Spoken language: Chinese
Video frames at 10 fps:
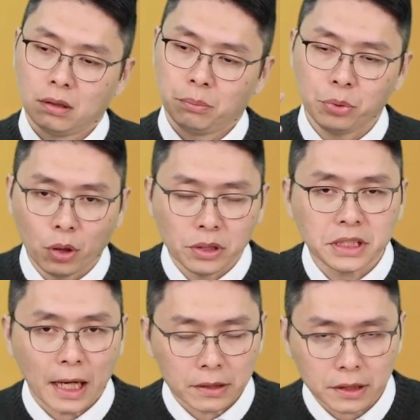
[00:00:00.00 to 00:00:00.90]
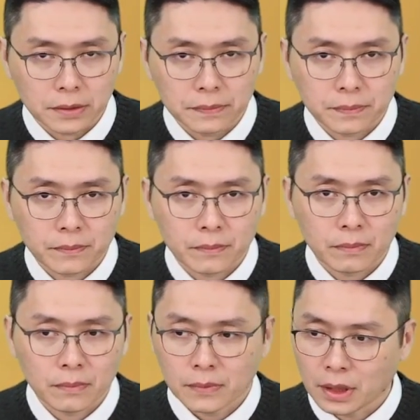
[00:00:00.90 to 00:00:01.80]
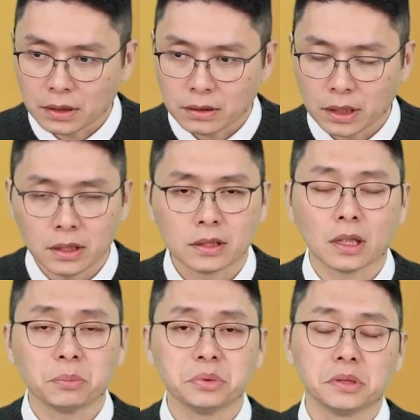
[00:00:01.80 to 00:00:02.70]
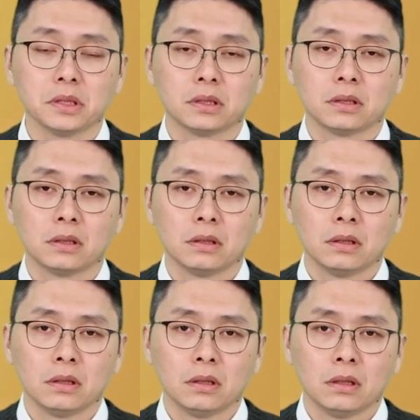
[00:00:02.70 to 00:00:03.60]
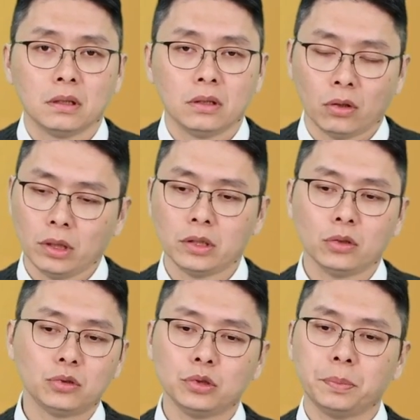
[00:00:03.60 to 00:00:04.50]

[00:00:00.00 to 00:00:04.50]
不容易涨停，天天涨不停。同样都具